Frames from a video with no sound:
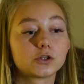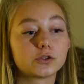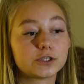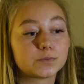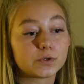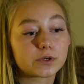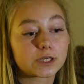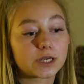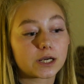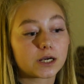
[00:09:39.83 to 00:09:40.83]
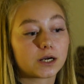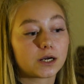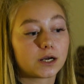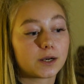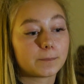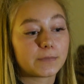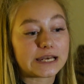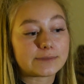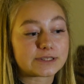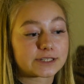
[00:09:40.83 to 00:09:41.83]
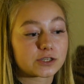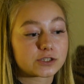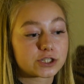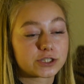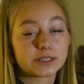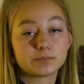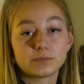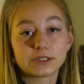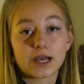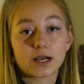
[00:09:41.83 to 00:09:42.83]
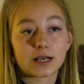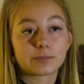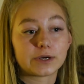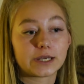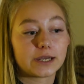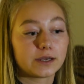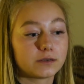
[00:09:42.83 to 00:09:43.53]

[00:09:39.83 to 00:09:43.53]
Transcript: То есть многие э, либо сразу начинают меня как бы